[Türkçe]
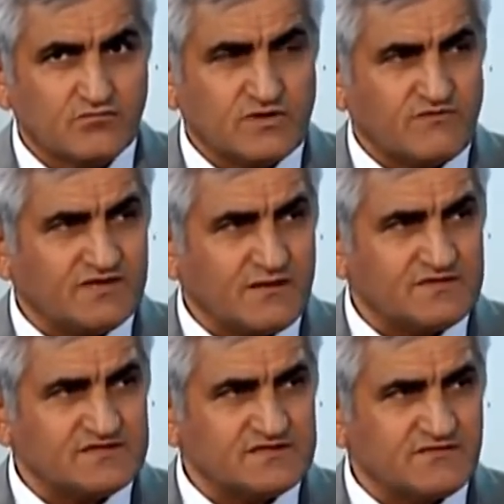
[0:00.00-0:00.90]
Bu da
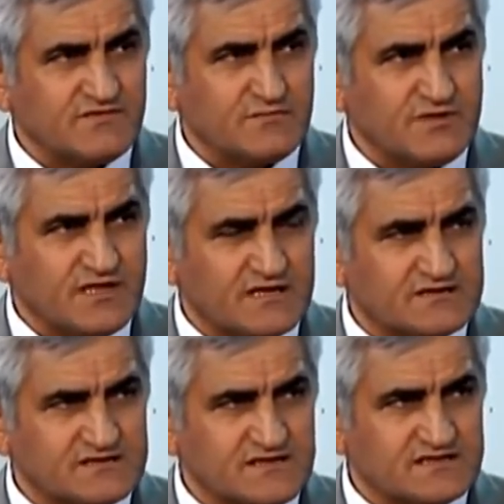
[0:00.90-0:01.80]
vitaminsiz,
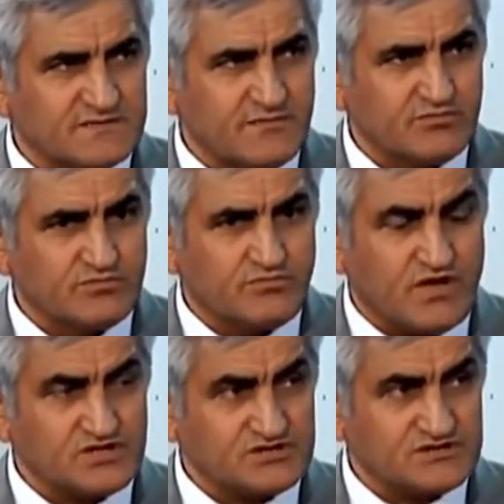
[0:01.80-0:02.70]
mineralsizliğe sebep olur.
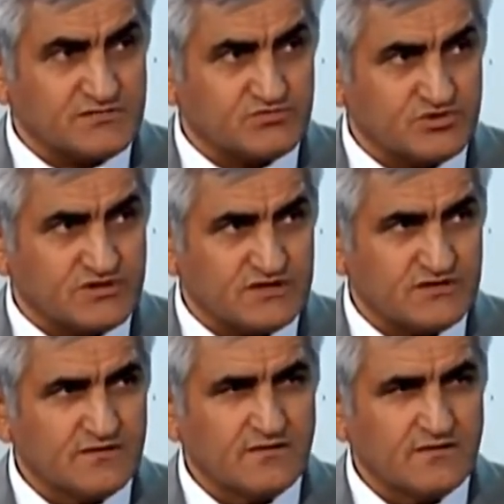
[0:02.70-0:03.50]
Bağışıklık sistemi çöker.